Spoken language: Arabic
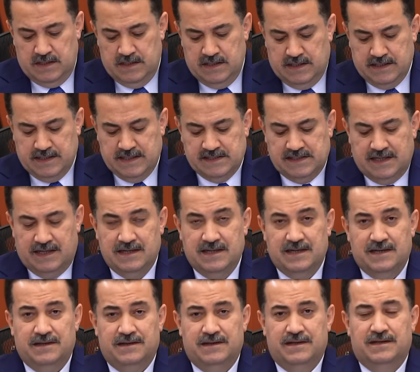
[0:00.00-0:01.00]
انعكس
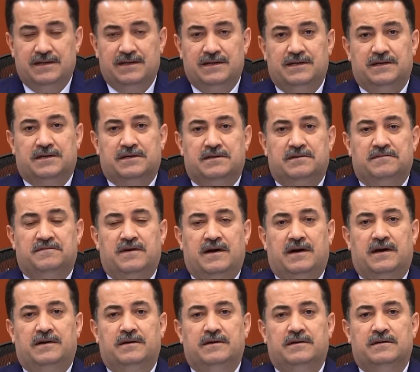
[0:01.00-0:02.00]
على
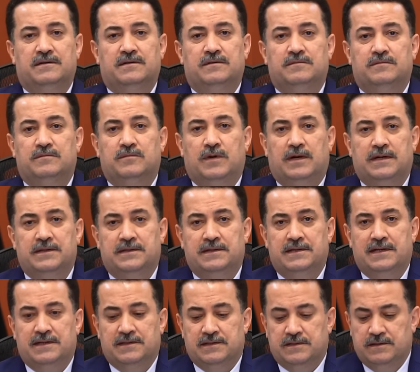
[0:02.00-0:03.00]
ارتفاع
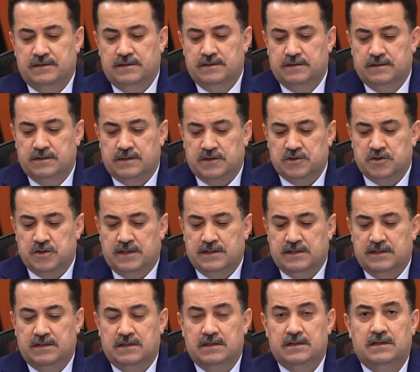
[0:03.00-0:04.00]
معدلات
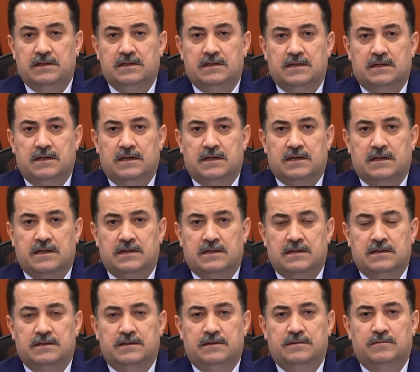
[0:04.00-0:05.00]
درجات
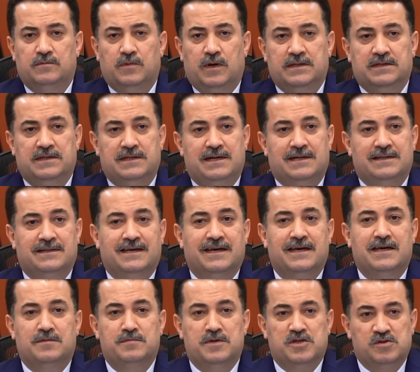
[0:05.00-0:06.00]
الحرارة معدلات
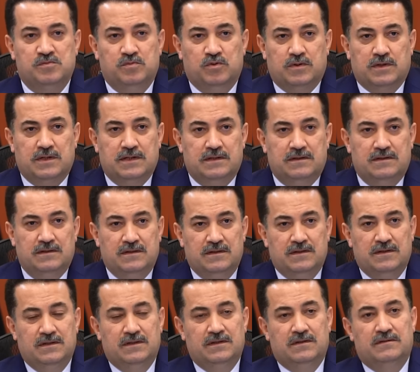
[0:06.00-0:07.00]
غير مسبوقة
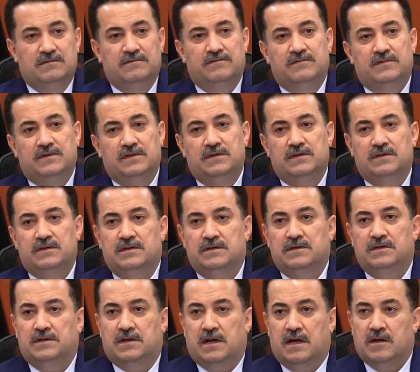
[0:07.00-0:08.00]
في
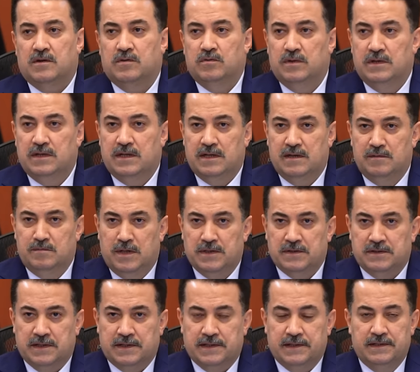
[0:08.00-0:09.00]
العراق
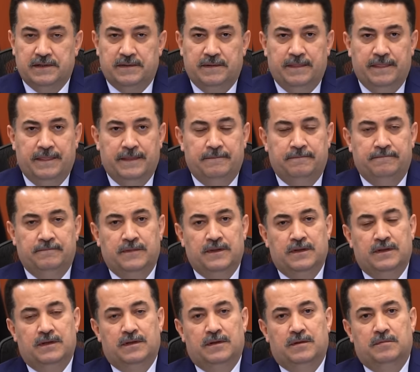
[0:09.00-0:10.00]
والمنطقة
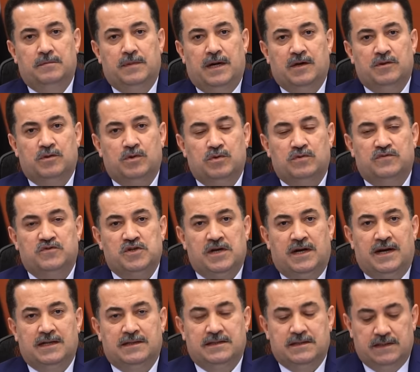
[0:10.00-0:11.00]
مع ظروف
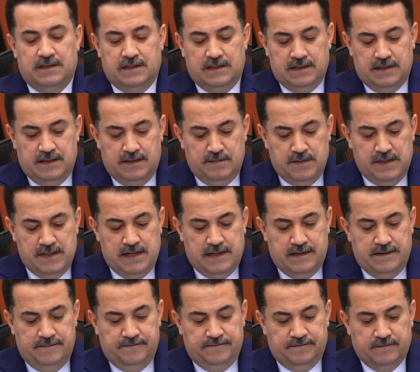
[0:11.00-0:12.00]
شحة
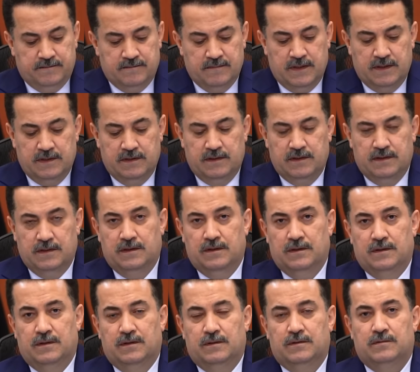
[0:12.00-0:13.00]
المياه
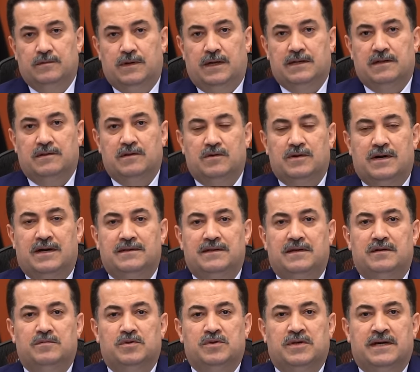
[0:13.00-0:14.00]
وعلى ضوء
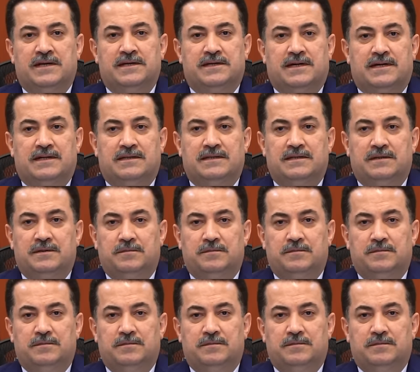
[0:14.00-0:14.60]
هذه المتغيرات